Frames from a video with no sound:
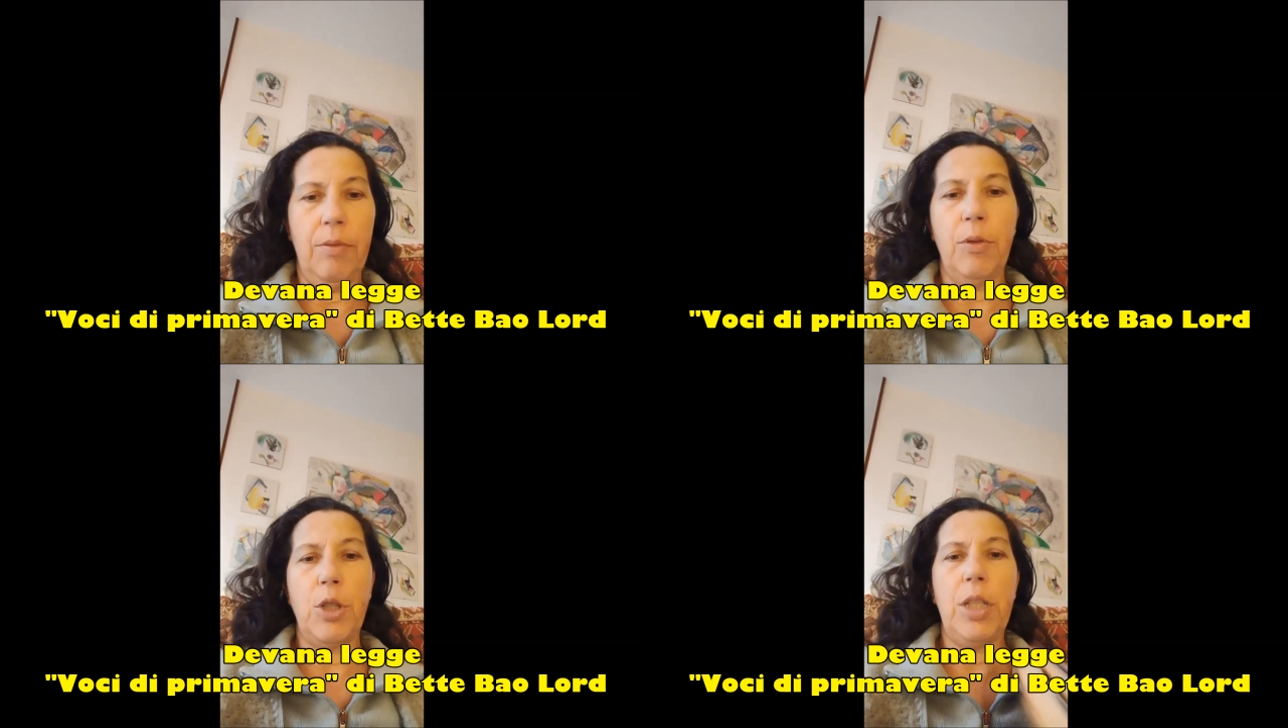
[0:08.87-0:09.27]

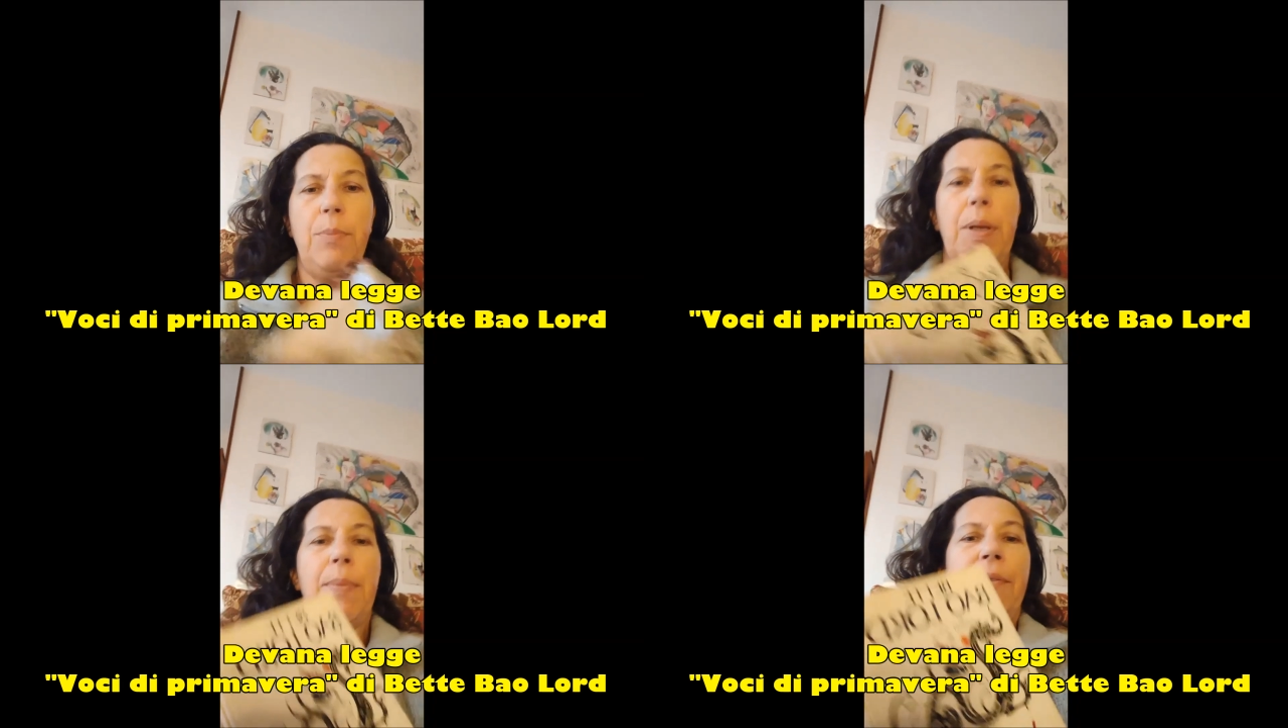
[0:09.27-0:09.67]
Voci
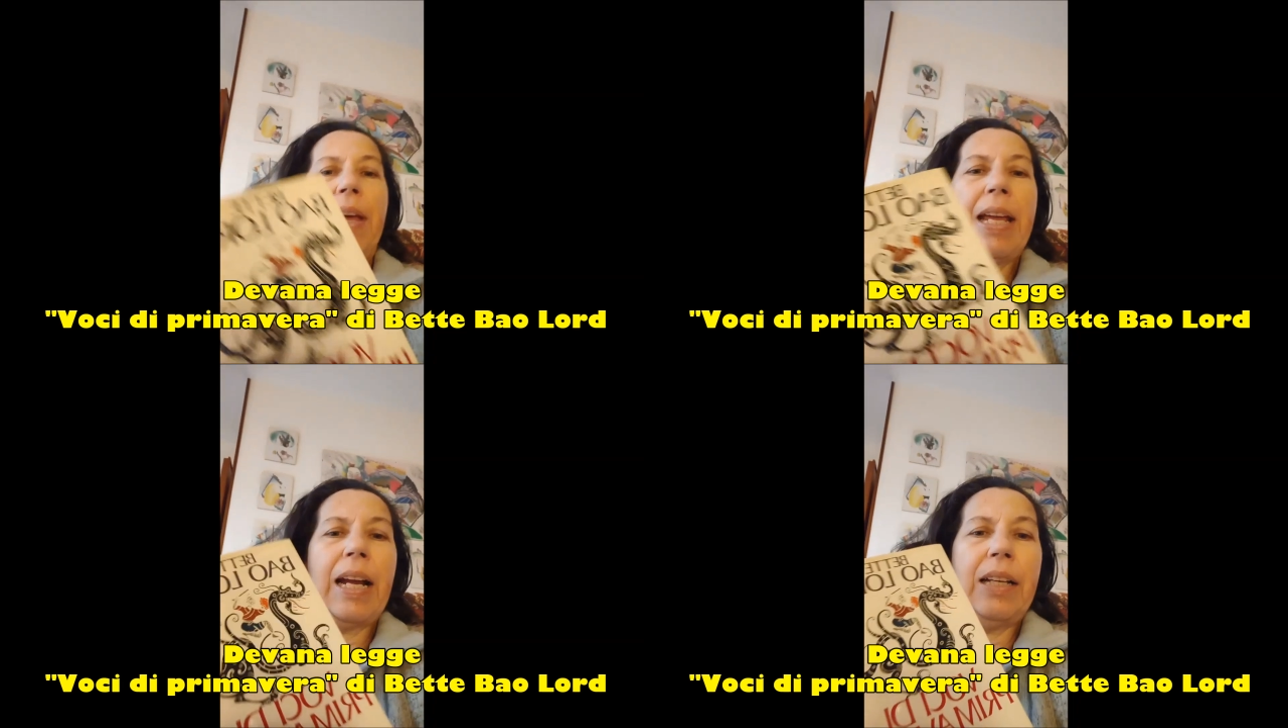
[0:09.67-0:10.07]
di
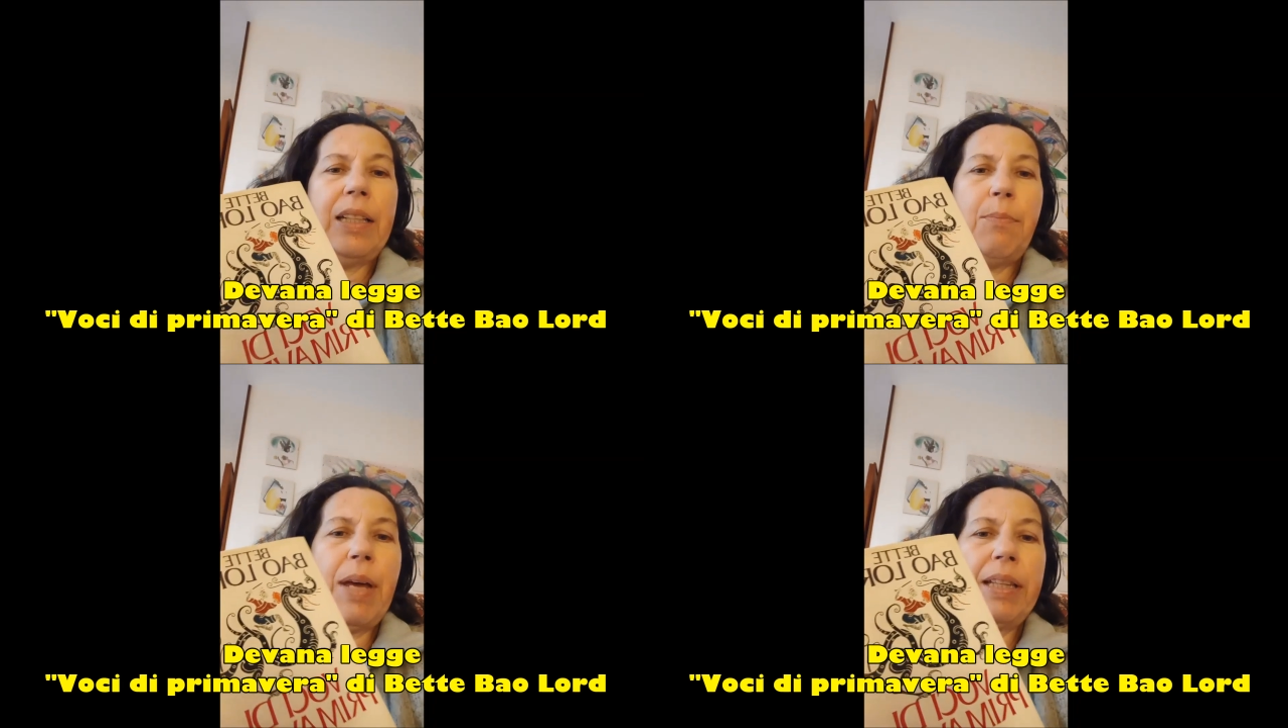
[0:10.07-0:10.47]
primavera
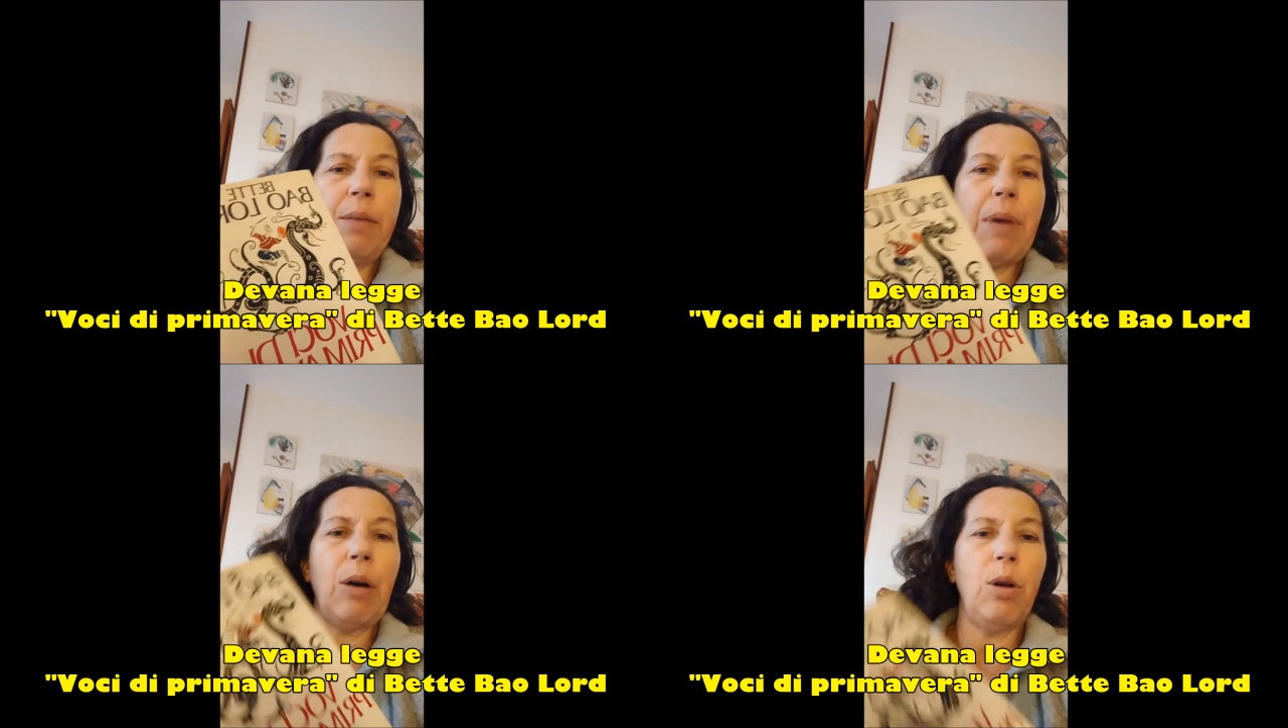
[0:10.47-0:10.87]
di
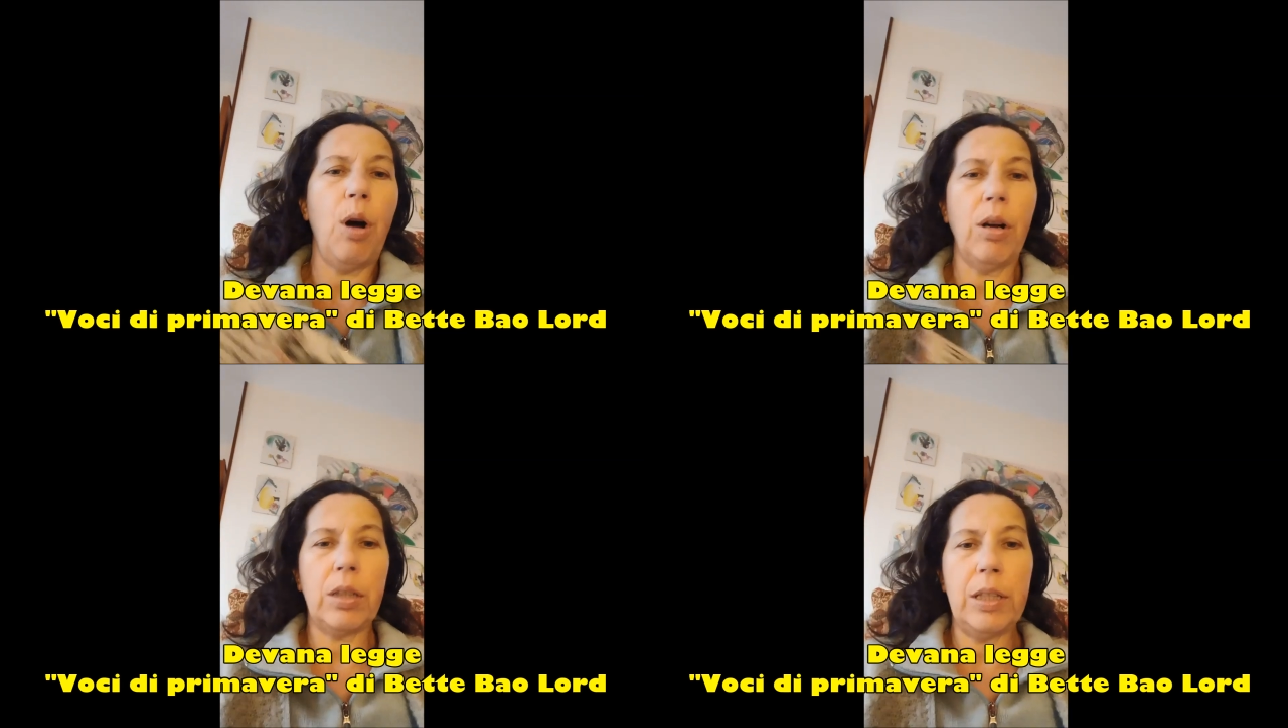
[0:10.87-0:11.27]
Bette Bao
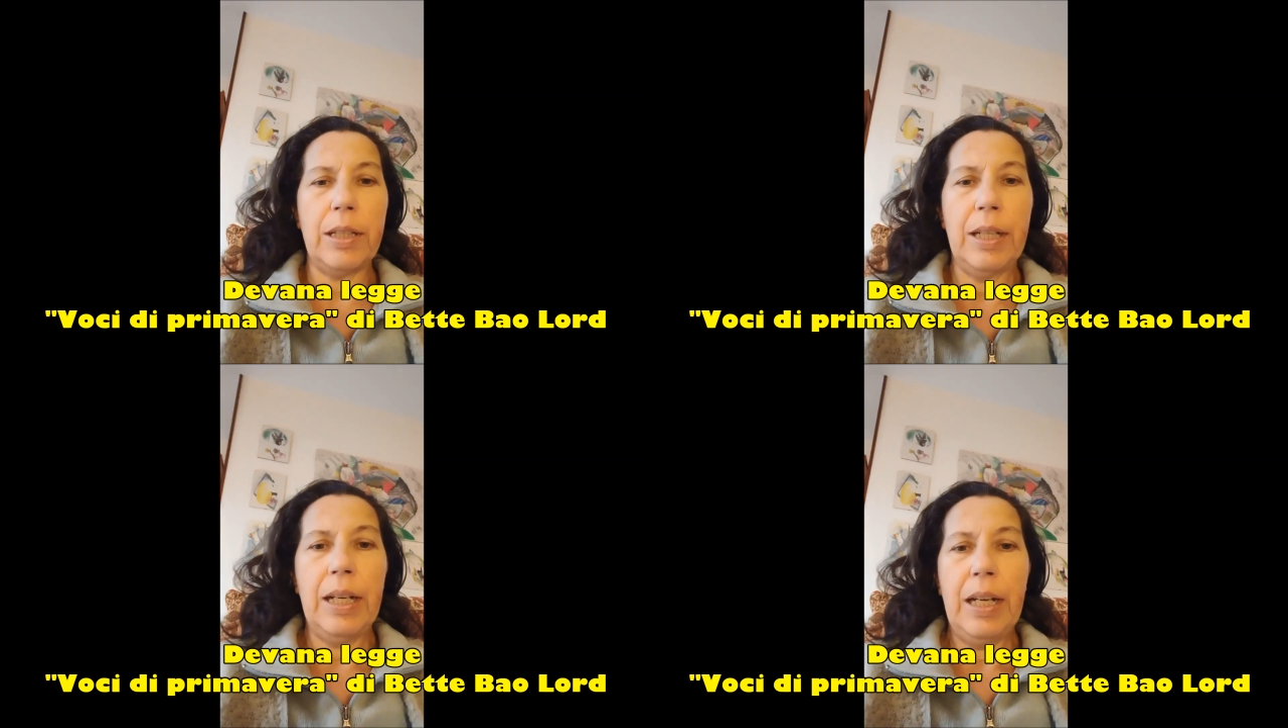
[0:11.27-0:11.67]
Lord,